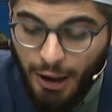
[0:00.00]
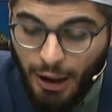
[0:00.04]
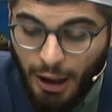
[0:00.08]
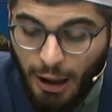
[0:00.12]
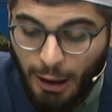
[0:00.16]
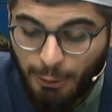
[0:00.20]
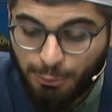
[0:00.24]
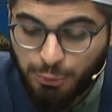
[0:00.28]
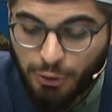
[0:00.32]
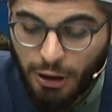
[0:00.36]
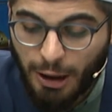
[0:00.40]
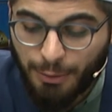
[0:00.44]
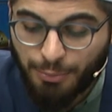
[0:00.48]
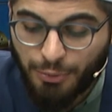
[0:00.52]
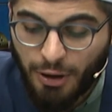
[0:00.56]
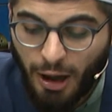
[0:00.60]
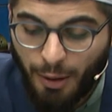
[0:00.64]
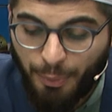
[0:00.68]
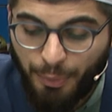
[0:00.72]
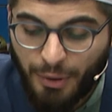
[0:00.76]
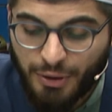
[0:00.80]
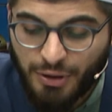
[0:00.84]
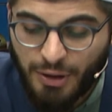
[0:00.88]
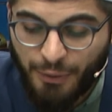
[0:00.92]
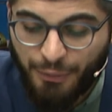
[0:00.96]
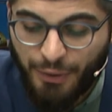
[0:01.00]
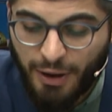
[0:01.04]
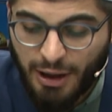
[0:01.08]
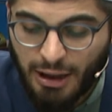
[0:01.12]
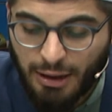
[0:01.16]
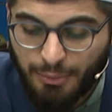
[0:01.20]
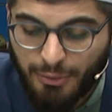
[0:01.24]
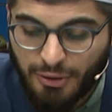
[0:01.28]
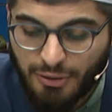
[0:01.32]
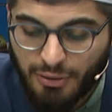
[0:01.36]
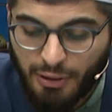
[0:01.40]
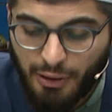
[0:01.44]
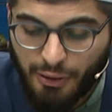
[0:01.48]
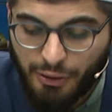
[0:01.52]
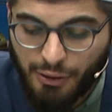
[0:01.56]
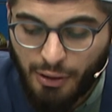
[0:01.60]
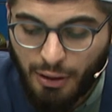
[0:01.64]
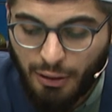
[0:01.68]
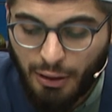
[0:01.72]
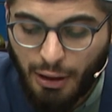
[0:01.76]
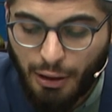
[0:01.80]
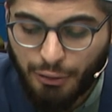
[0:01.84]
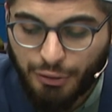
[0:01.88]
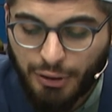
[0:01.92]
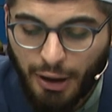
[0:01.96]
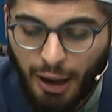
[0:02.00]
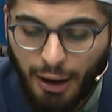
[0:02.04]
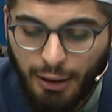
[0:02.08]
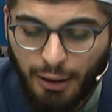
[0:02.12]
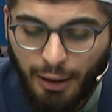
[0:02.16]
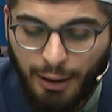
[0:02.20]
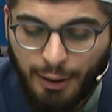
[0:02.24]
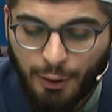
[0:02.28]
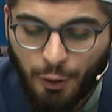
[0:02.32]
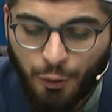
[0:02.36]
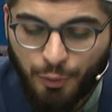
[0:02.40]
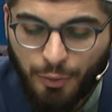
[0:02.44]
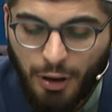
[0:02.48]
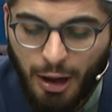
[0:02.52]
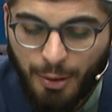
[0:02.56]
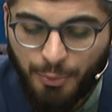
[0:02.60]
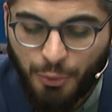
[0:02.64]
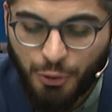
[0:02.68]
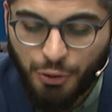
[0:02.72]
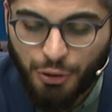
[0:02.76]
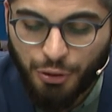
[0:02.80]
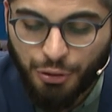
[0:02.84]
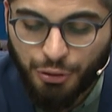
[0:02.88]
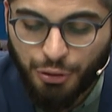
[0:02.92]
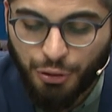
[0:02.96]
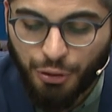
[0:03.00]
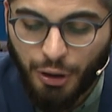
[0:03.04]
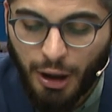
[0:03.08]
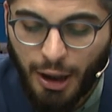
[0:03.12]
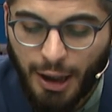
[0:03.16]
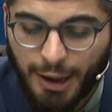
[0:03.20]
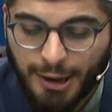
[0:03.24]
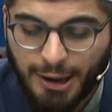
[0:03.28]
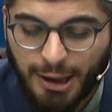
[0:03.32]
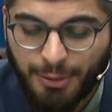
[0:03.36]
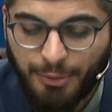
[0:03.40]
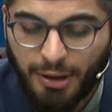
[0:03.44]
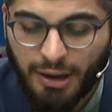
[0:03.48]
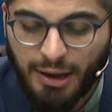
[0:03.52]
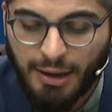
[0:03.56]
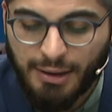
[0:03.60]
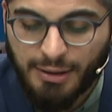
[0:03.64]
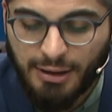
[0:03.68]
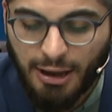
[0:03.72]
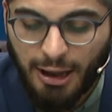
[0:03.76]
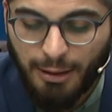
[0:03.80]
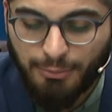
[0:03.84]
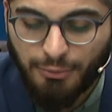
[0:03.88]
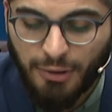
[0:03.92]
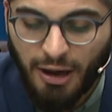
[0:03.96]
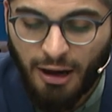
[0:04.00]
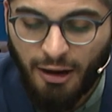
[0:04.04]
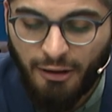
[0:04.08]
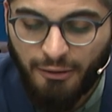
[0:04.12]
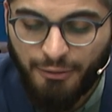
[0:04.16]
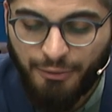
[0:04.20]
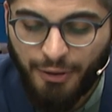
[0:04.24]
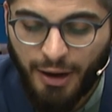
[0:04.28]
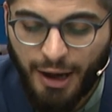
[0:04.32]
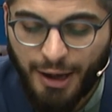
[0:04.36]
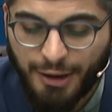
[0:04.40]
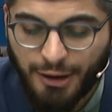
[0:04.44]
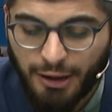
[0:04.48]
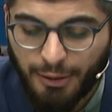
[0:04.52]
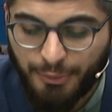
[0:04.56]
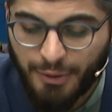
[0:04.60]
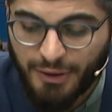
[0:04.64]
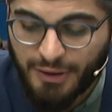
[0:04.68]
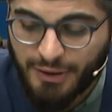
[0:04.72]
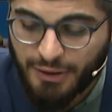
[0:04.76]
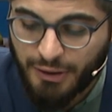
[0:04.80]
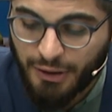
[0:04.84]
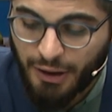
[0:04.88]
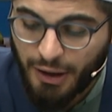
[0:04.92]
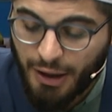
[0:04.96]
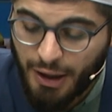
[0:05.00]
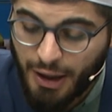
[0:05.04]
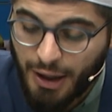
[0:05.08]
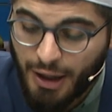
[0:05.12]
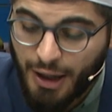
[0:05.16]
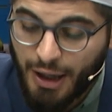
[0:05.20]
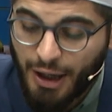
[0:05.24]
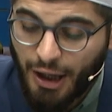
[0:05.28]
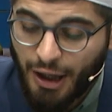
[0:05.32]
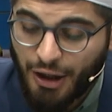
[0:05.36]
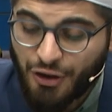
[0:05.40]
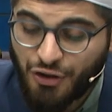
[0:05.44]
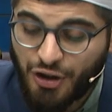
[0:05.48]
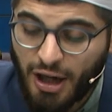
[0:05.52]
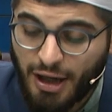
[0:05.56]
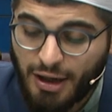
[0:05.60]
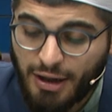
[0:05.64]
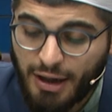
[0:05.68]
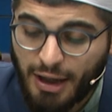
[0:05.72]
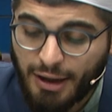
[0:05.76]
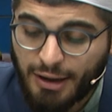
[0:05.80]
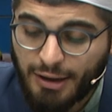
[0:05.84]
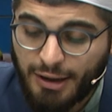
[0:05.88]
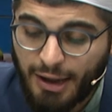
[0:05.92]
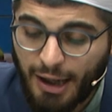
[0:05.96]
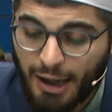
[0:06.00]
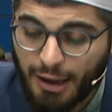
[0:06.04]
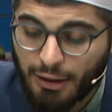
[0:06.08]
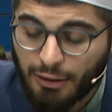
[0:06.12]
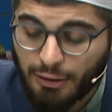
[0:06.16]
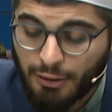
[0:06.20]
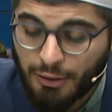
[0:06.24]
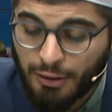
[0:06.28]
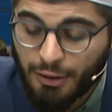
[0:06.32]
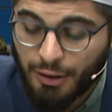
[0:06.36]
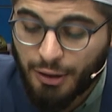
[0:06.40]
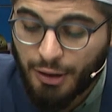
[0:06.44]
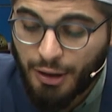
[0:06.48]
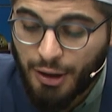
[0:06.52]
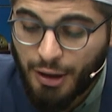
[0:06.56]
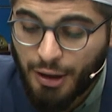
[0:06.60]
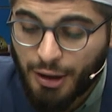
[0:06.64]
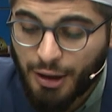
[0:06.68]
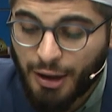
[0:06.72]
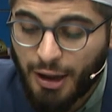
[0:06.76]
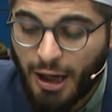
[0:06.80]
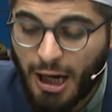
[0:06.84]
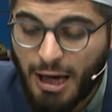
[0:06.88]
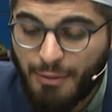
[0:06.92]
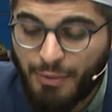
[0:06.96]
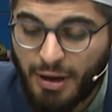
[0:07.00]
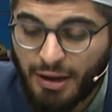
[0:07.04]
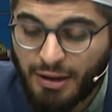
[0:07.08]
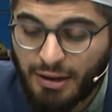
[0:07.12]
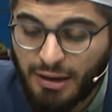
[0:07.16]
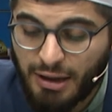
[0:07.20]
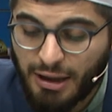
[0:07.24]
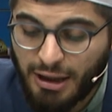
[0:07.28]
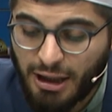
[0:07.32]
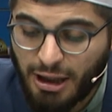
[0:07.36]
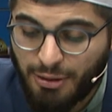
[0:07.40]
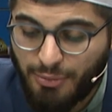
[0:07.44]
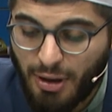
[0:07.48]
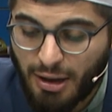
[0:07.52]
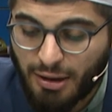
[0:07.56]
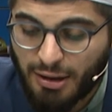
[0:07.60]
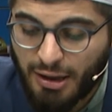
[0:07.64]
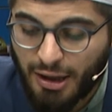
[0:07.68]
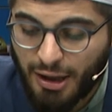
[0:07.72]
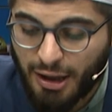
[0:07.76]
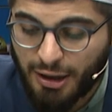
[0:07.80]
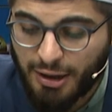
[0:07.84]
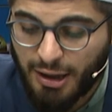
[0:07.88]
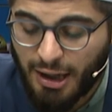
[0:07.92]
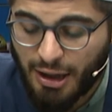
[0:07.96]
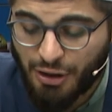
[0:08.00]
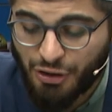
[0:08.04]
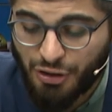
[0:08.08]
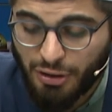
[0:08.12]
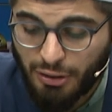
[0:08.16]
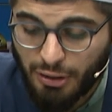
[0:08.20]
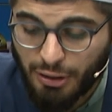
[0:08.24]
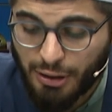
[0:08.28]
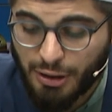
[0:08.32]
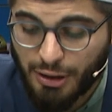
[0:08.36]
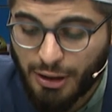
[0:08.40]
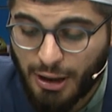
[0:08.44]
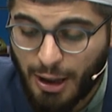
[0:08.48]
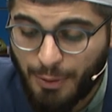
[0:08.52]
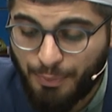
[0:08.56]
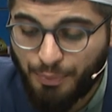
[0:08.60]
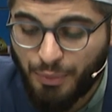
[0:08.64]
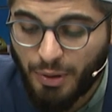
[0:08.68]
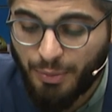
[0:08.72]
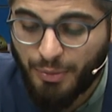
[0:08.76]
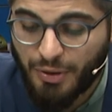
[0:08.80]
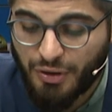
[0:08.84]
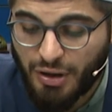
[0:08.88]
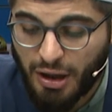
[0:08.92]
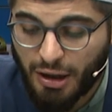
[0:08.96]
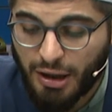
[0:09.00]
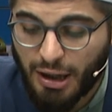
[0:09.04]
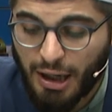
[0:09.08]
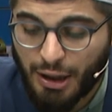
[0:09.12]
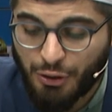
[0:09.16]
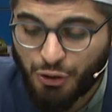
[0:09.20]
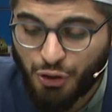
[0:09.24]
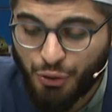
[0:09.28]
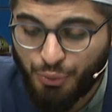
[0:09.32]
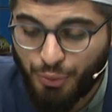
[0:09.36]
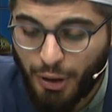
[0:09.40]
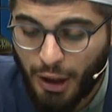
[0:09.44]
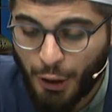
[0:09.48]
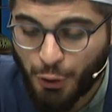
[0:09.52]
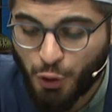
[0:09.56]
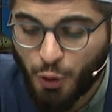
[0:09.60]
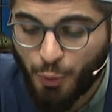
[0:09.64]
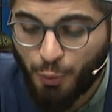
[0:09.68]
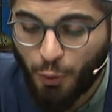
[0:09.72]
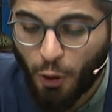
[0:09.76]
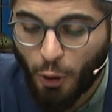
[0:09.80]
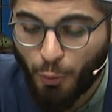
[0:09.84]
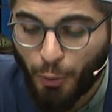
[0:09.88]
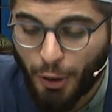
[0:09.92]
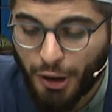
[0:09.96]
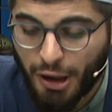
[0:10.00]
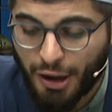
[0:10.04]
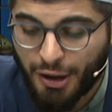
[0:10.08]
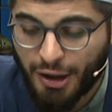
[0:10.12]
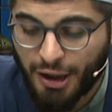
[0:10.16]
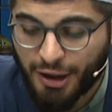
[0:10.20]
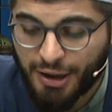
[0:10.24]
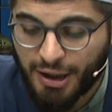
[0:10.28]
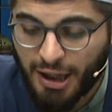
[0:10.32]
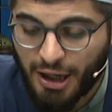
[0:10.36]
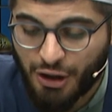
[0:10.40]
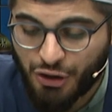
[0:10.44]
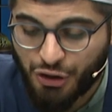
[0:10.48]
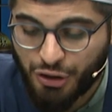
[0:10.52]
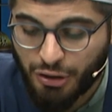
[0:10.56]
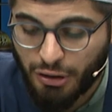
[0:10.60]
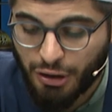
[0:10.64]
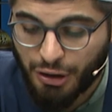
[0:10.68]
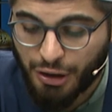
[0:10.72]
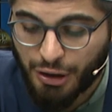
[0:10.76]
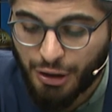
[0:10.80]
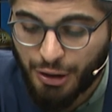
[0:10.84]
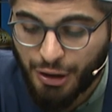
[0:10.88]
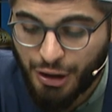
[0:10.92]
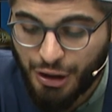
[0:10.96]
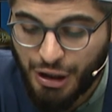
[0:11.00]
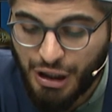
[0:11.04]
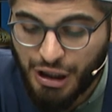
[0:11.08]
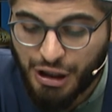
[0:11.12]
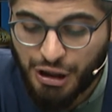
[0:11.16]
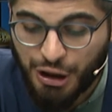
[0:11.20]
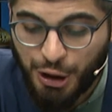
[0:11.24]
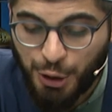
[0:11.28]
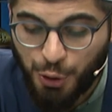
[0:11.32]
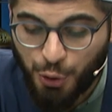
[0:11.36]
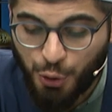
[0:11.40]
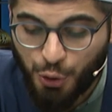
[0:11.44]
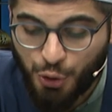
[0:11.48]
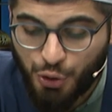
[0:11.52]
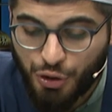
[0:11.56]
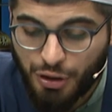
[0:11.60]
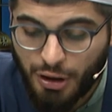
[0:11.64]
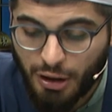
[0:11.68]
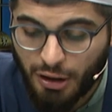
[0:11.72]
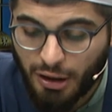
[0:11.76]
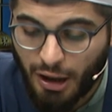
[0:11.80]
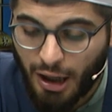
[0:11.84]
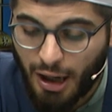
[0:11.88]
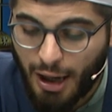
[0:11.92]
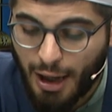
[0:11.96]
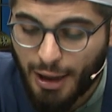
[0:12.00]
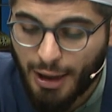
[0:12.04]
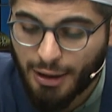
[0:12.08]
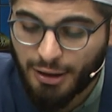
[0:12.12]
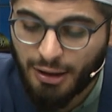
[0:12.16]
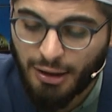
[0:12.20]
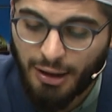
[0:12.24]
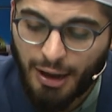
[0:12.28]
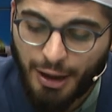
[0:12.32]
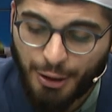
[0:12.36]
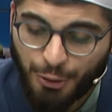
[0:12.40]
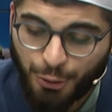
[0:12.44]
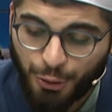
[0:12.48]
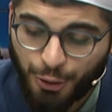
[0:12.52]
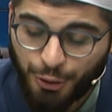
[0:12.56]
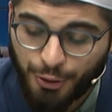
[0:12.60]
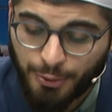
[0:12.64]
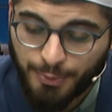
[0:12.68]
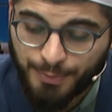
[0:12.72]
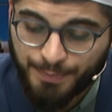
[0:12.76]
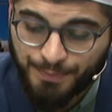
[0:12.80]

Abdullah İbni Abbas Efendimiz radıyallahu teala anhuma buyurdu. Adem aleyhisselamla Havva annemiz cennetten kaybettiği nimetlere karşılık, Rabbimize karşı mahcup olmalarına karşılık 200 yıl ağladılar diyor.